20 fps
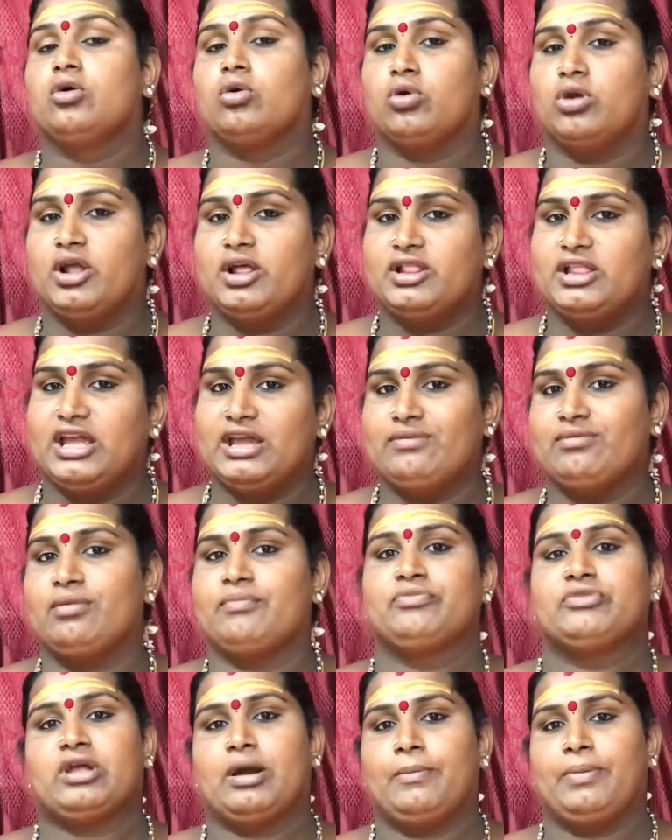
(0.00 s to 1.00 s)
குல
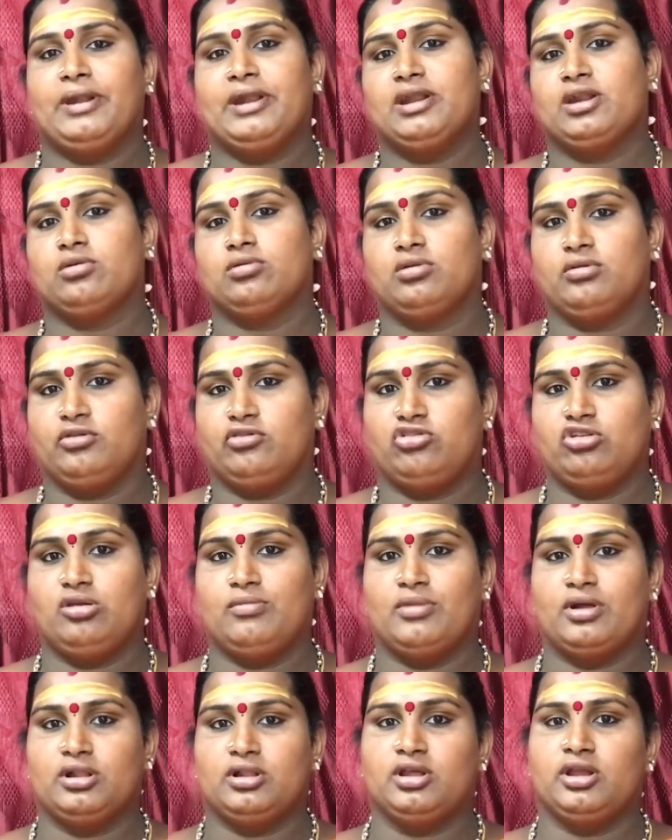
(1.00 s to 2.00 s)
தெய்வம் அப்படின்ற ஒரு
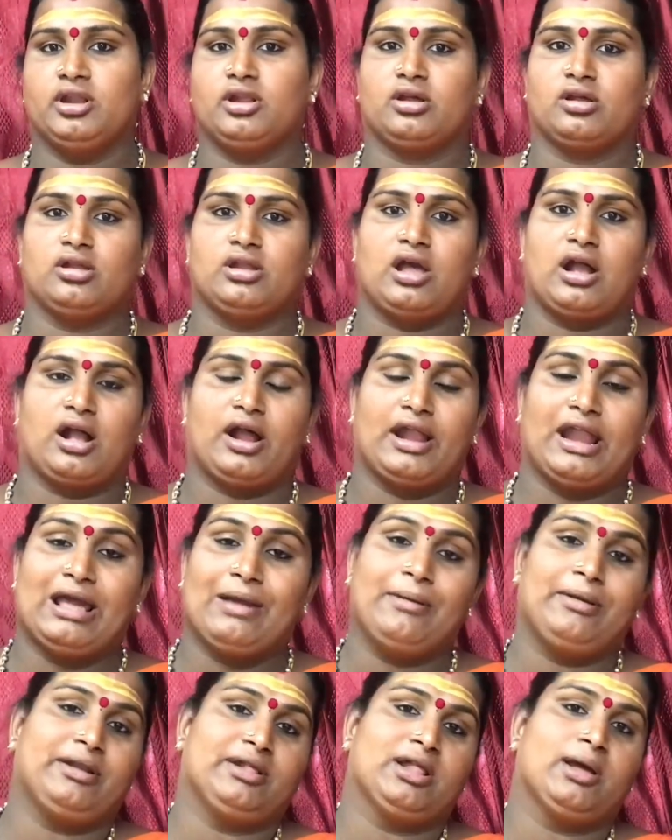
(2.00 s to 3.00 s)
விஷயம் வந்து எனக்கு நான் கடையை
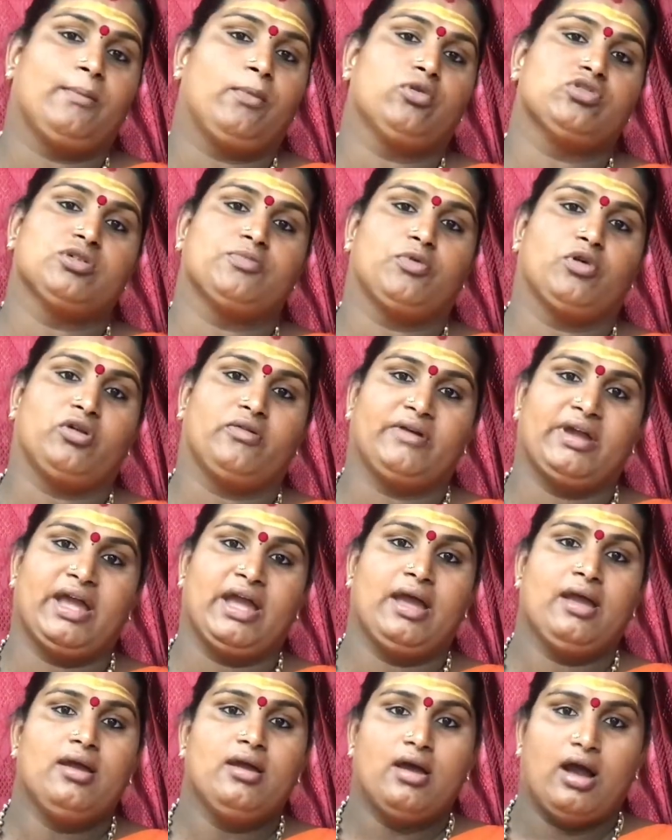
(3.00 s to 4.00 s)
வெட்டி தான் பூஜை போடுவேன்
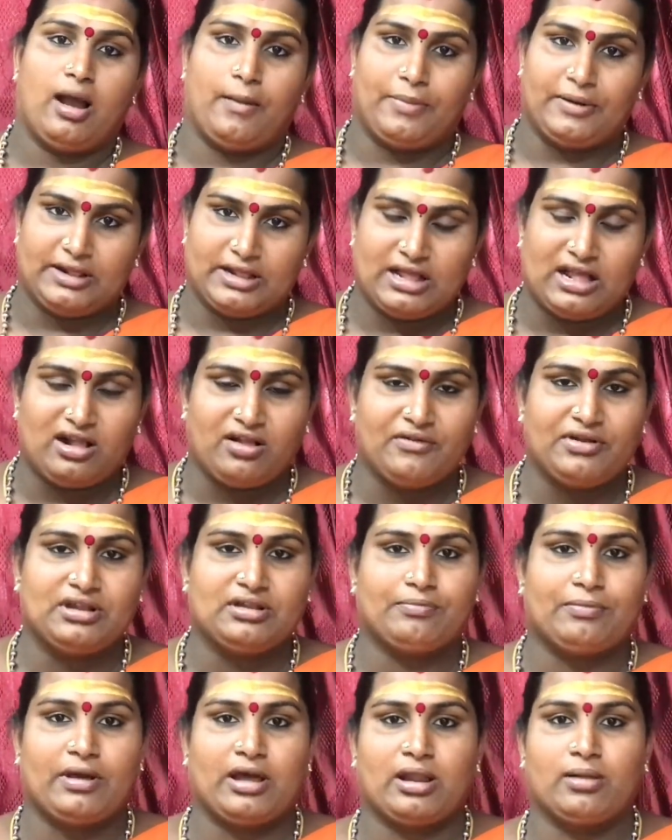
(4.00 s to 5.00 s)
அப்படி தான் எங்கள்
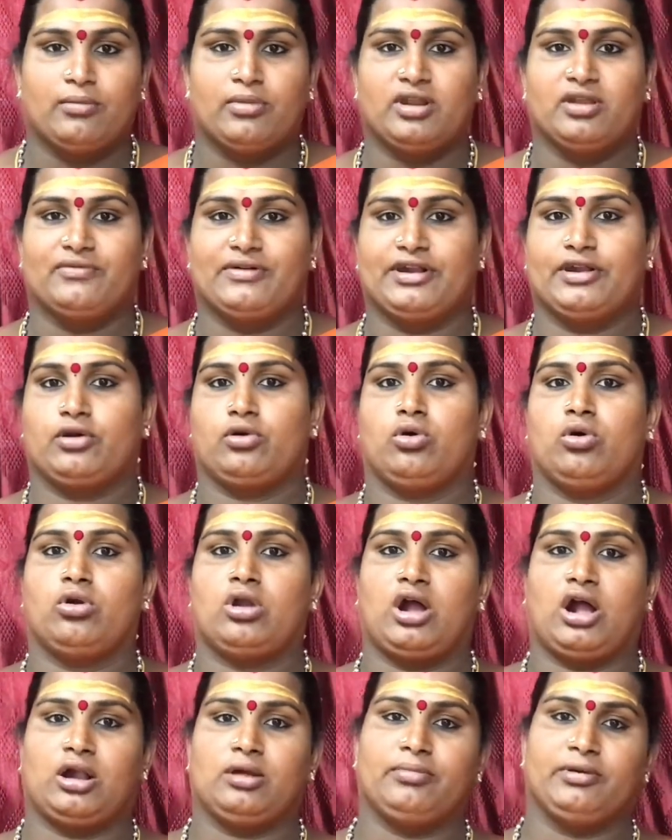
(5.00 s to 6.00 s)
வீட்டு பாரம்பரிய வழக்கம்
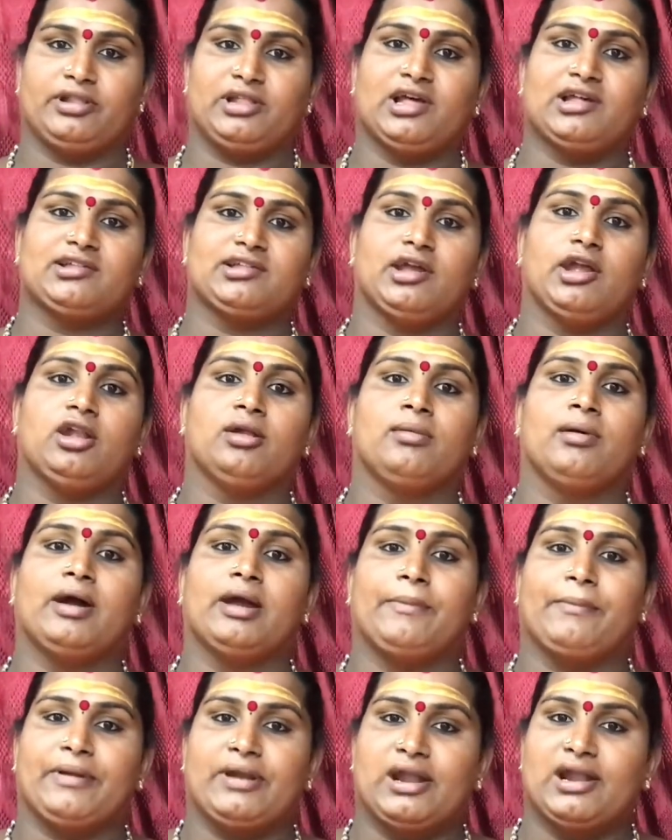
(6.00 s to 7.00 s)
நாங்கள் அப்படி தான் செய்யணுமா
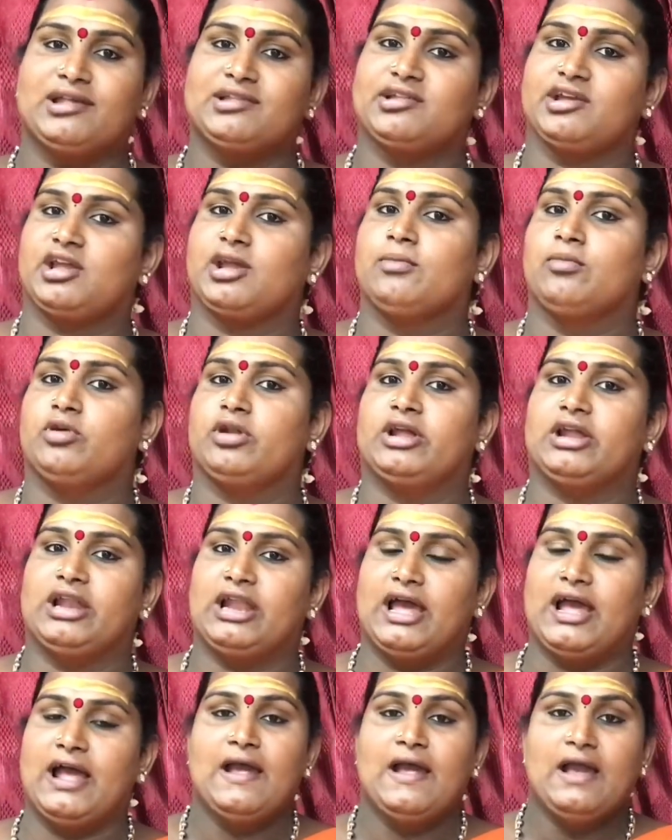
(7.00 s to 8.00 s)
இப்போ என்னால் செய்ய
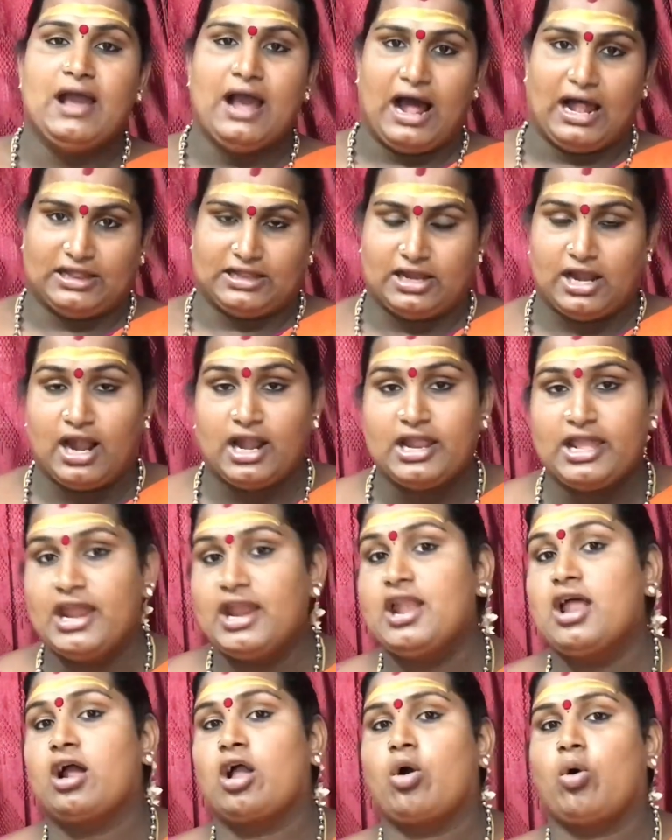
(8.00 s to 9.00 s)
முடியல அதனாலேயே
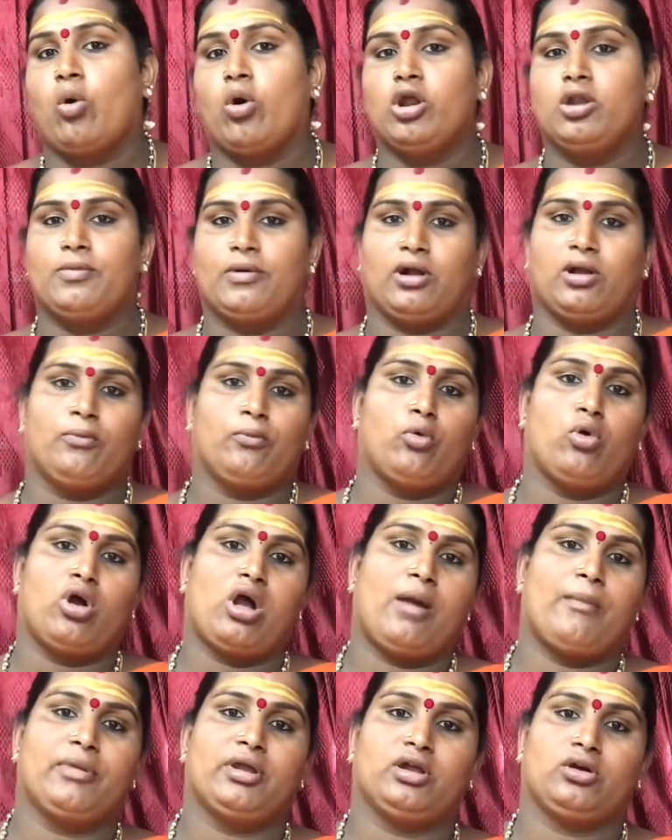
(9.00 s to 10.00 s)
நாங்கள் கோயில் பக்கம்
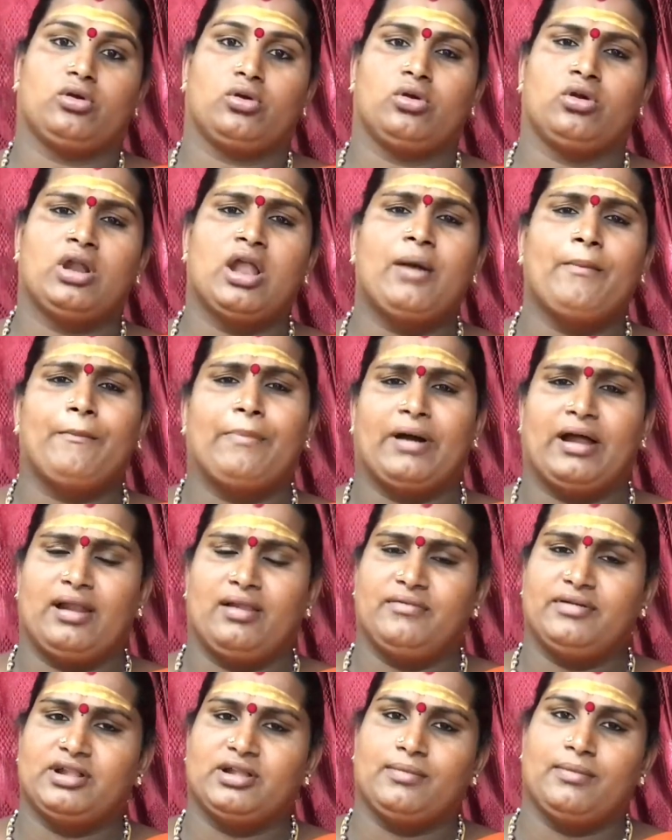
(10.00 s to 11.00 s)
போகாமல் இருக்கிறோம்லாம்
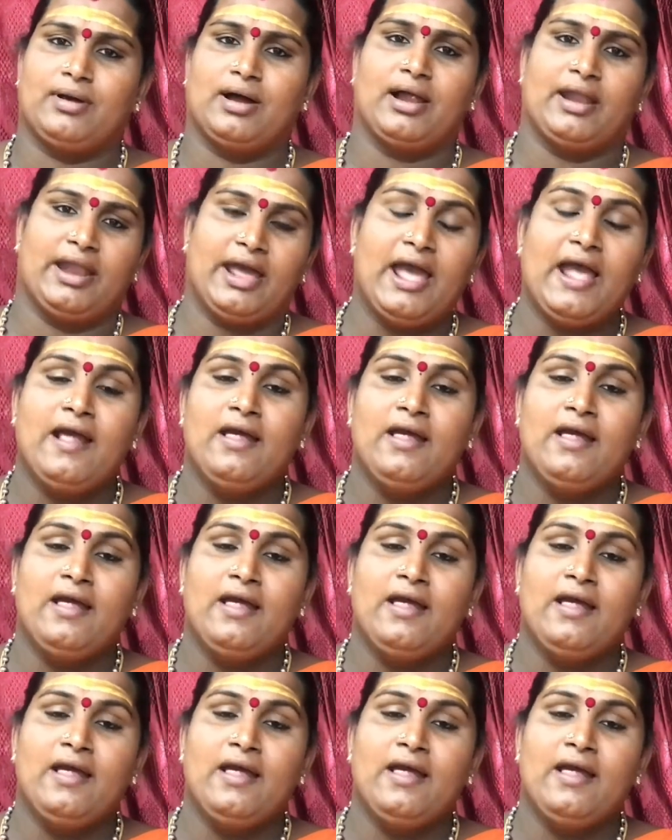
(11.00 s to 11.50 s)
பலவிதமான